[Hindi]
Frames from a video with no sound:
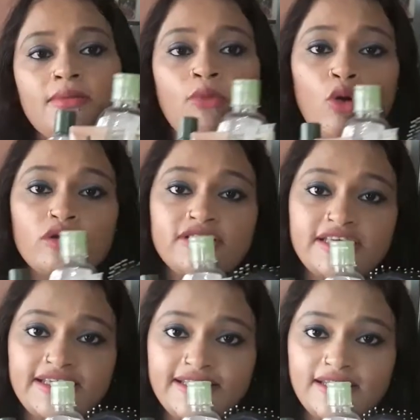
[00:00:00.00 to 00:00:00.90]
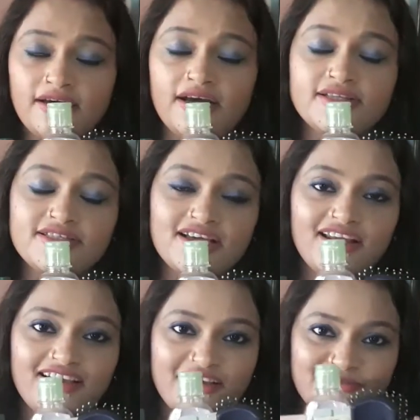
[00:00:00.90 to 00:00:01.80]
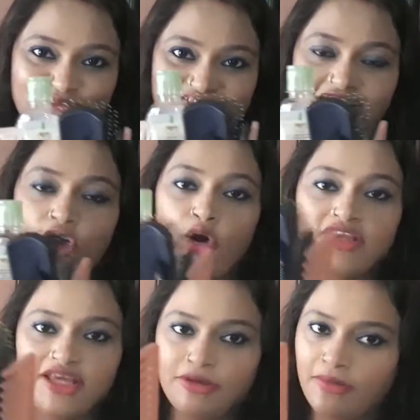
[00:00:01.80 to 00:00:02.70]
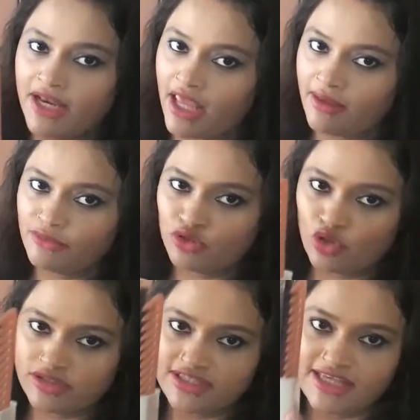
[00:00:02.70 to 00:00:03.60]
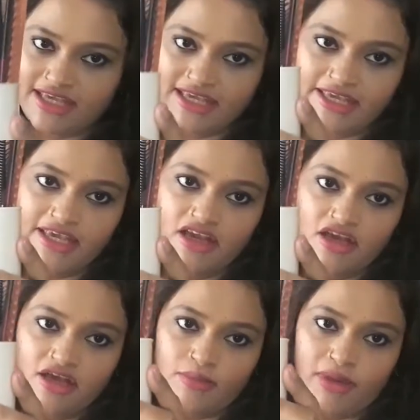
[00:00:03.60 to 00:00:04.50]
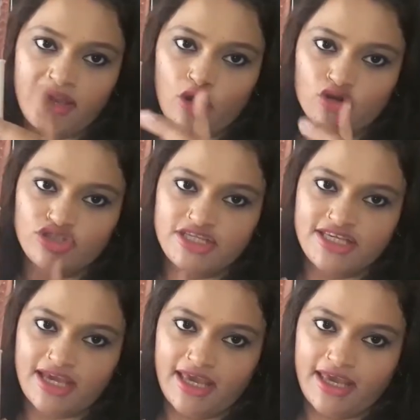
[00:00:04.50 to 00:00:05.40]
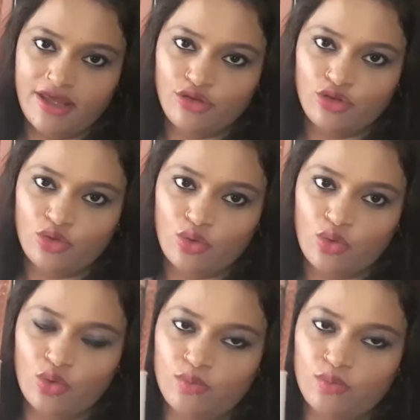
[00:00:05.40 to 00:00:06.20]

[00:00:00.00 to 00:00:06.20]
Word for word: बहुत ही अच्छा लगा मुझे और ये भी मैंने अमेज़ोन से ही बाय आउट किया है तो